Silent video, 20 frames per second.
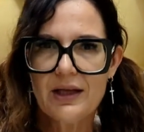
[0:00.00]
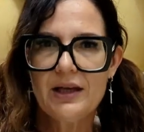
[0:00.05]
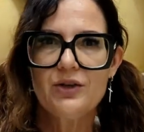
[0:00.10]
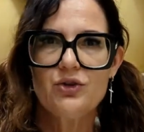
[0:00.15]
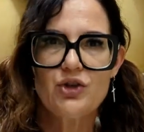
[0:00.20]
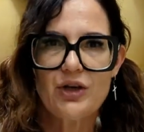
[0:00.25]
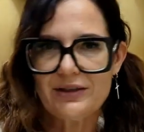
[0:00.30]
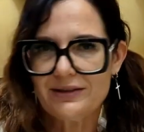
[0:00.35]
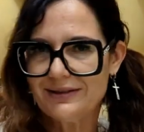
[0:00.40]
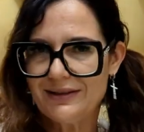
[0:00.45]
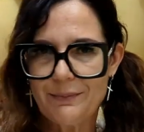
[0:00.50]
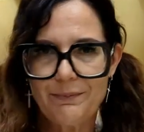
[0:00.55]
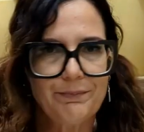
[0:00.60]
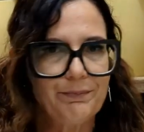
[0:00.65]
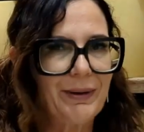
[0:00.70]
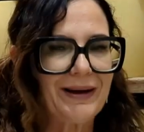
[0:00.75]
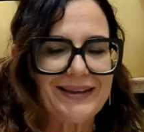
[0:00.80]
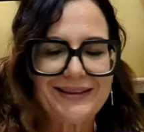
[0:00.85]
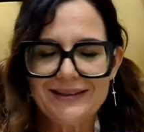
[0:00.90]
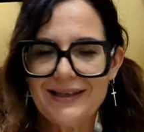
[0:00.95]
Cioè
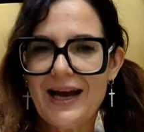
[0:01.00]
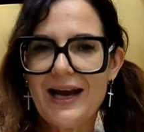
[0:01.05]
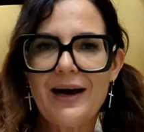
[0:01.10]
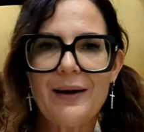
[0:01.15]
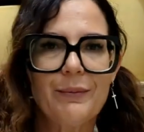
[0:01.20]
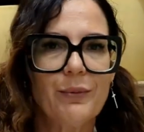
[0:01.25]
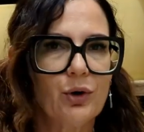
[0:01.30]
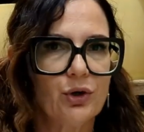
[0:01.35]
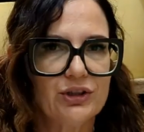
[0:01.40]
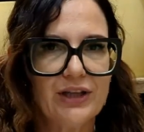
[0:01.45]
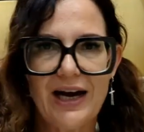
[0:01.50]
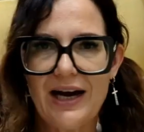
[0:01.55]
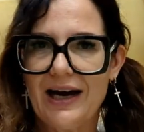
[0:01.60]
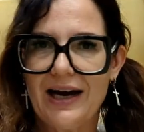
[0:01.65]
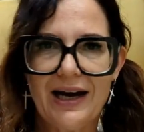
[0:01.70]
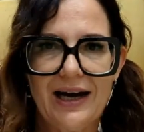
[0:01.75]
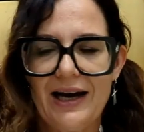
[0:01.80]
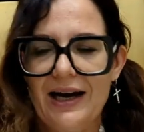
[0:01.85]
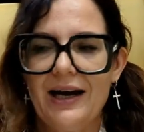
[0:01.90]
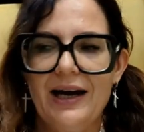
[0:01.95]
partiamo
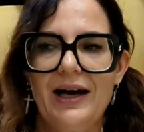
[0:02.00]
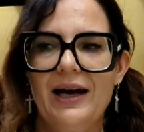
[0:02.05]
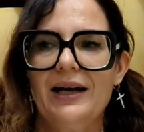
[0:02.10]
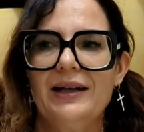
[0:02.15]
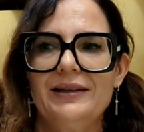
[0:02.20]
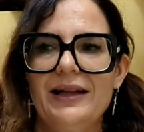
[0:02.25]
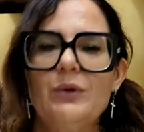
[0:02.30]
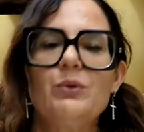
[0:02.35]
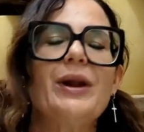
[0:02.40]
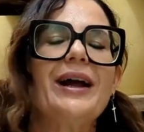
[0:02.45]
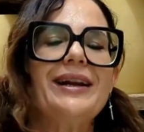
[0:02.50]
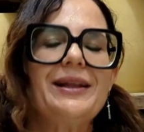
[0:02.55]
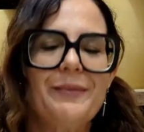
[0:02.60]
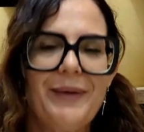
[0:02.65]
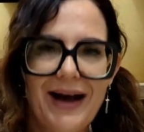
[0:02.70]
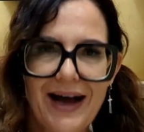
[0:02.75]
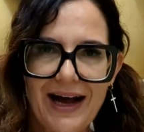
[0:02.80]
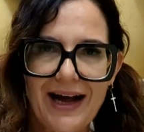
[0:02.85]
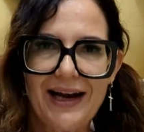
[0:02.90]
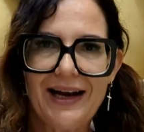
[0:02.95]
da, da un
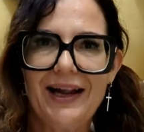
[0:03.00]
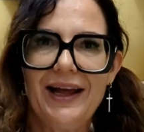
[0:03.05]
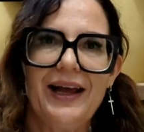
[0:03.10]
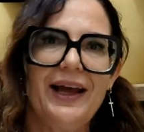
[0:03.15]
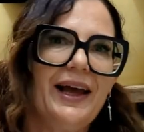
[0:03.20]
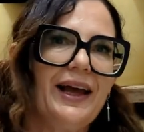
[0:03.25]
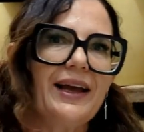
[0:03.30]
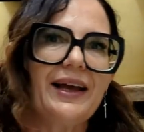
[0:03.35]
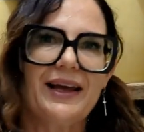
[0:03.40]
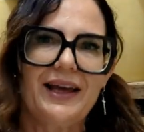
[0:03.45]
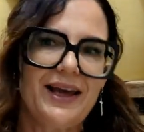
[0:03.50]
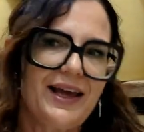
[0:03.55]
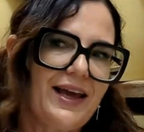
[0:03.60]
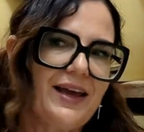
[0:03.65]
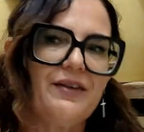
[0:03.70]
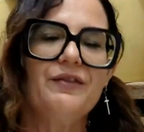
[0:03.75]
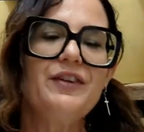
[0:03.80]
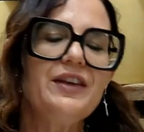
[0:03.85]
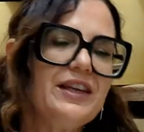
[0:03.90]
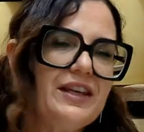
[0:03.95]
animale
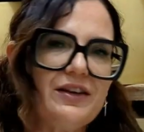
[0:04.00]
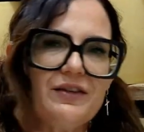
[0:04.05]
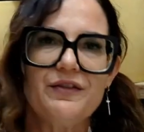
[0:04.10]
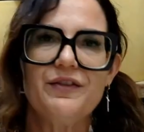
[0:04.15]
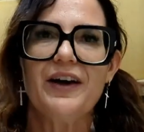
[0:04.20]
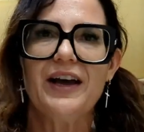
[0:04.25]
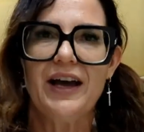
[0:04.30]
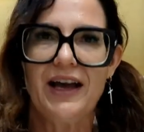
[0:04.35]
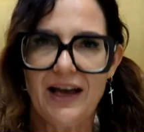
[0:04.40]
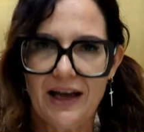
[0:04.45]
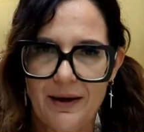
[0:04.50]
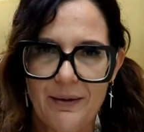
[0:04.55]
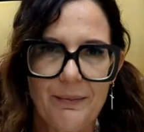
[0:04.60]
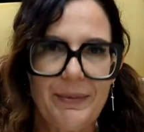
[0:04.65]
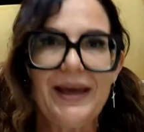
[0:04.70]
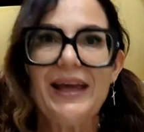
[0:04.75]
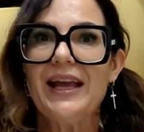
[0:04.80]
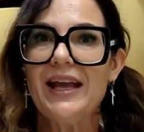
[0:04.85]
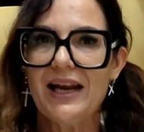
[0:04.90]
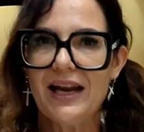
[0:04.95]
che vive
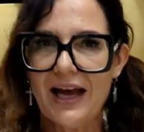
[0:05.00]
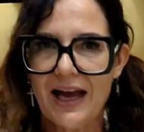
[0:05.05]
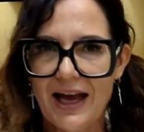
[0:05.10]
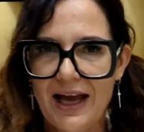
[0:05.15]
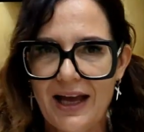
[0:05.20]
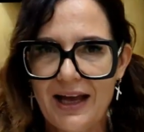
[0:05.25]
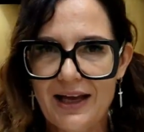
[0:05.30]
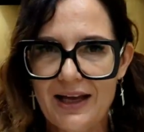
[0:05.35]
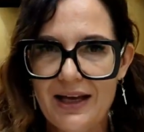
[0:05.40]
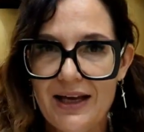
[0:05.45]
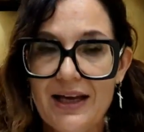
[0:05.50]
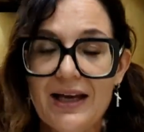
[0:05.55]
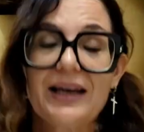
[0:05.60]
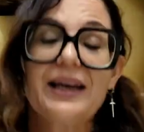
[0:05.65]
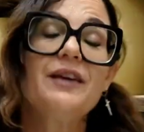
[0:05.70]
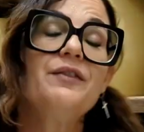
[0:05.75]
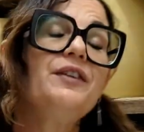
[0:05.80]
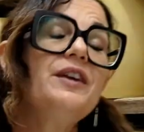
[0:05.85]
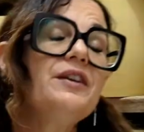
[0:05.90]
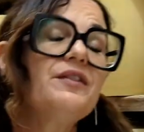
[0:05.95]
bene,
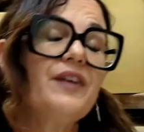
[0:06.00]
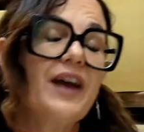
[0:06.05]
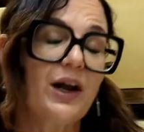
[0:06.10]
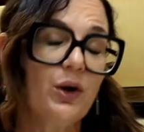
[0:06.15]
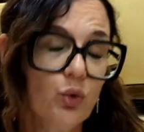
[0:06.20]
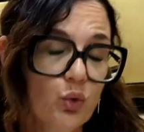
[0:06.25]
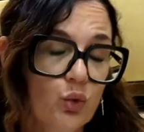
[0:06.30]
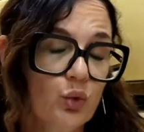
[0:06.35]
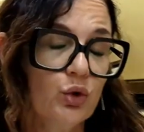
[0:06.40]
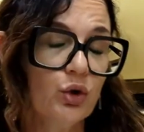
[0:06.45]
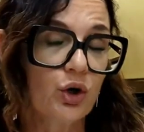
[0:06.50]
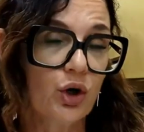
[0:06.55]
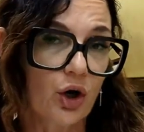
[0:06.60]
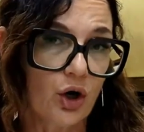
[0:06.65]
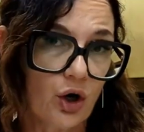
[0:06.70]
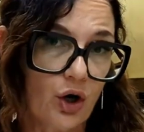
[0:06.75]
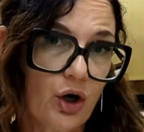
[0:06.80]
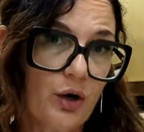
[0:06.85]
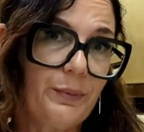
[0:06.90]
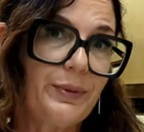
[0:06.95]
che vive a
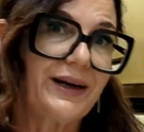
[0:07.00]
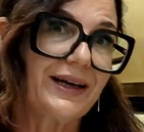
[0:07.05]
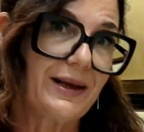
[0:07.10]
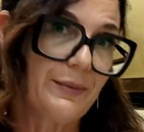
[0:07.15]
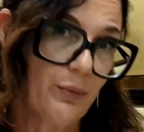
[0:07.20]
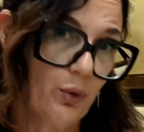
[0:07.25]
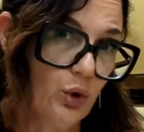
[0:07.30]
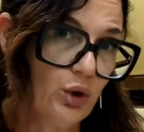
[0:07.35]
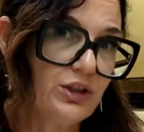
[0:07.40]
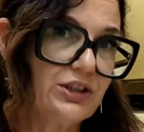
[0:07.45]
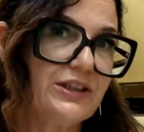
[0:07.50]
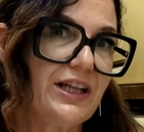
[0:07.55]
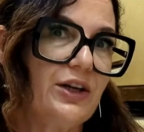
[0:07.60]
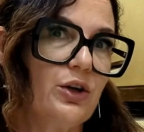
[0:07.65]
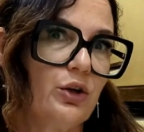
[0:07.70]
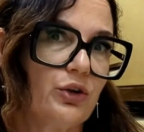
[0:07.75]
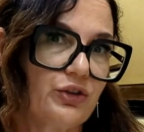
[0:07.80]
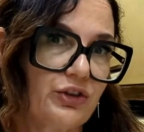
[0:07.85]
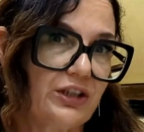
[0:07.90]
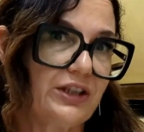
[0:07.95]
lungo, perché molti dei
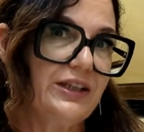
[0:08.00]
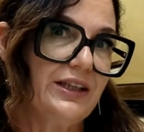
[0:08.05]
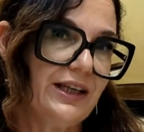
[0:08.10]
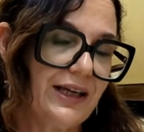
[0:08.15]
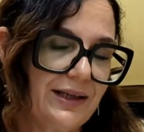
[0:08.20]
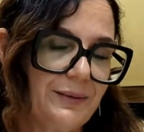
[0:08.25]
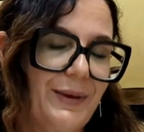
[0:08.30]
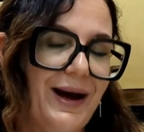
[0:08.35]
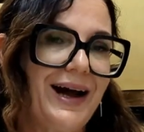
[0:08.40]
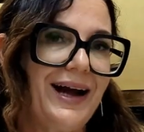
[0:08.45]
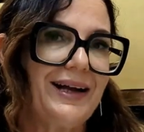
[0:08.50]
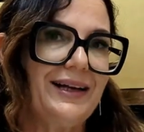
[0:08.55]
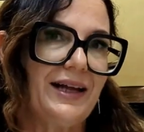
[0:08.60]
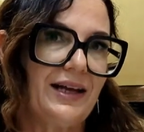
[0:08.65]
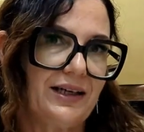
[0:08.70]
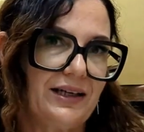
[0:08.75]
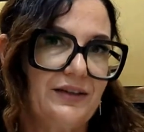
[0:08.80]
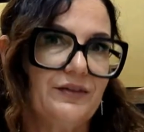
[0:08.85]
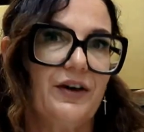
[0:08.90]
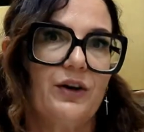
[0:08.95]
nostri animali
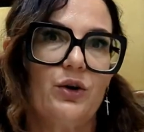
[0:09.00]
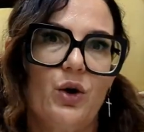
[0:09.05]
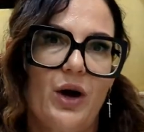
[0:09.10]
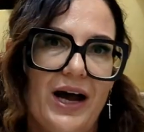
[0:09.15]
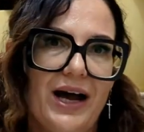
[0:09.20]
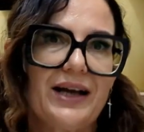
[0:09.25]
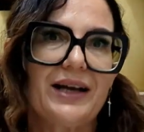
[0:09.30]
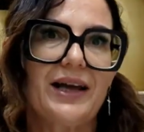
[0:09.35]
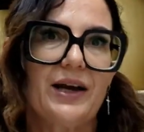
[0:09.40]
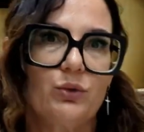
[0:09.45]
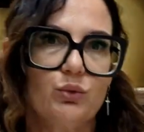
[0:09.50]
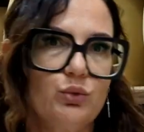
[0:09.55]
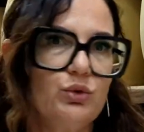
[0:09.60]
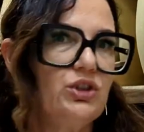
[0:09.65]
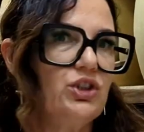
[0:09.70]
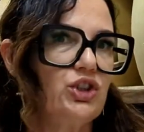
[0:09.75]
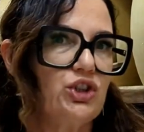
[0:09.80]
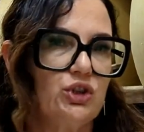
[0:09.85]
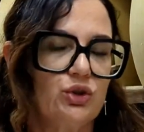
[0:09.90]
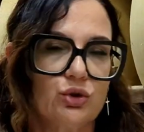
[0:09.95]
arrivano anche a
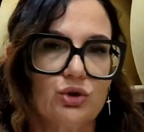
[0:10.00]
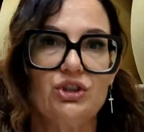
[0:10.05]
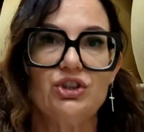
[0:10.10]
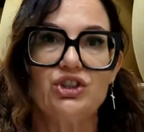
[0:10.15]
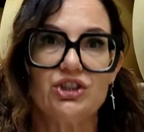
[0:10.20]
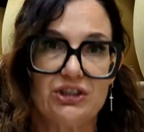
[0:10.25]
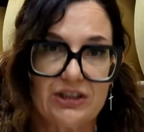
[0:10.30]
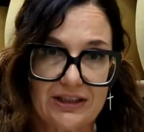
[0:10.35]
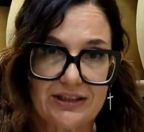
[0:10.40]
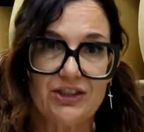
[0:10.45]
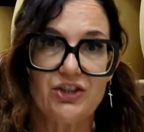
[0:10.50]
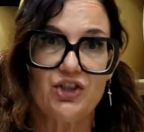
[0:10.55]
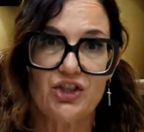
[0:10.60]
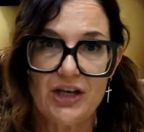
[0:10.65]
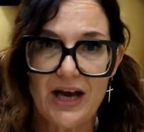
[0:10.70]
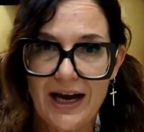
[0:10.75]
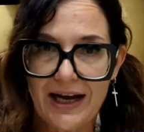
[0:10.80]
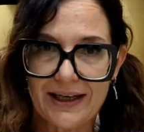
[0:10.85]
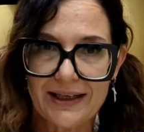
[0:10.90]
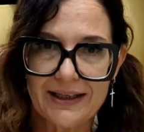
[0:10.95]
11, 12,
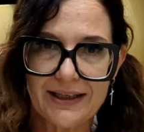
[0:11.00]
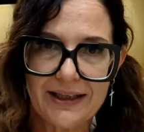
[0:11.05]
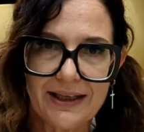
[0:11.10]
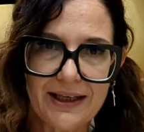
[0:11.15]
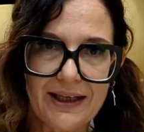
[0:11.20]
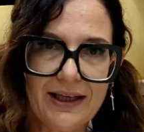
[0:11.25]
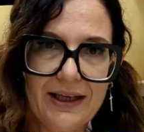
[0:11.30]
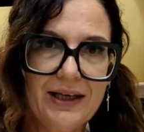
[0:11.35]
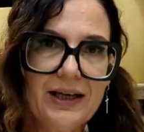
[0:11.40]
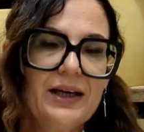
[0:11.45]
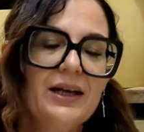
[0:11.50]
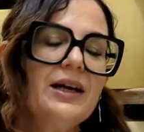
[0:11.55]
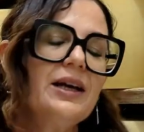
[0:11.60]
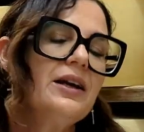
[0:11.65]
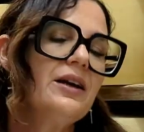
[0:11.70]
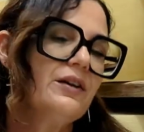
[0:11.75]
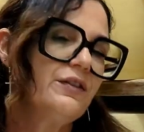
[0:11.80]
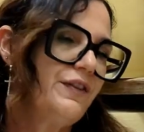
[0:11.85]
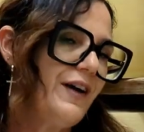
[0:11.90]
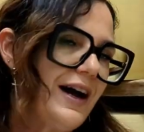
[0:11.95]
13 anni,
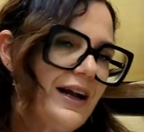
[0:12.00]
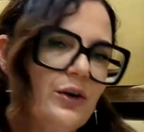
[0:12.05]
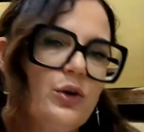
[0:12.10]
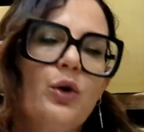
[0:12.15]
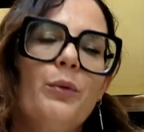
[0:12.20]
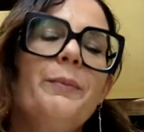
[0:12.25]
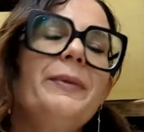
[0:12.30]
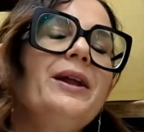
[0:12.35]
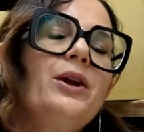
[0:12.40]
fanno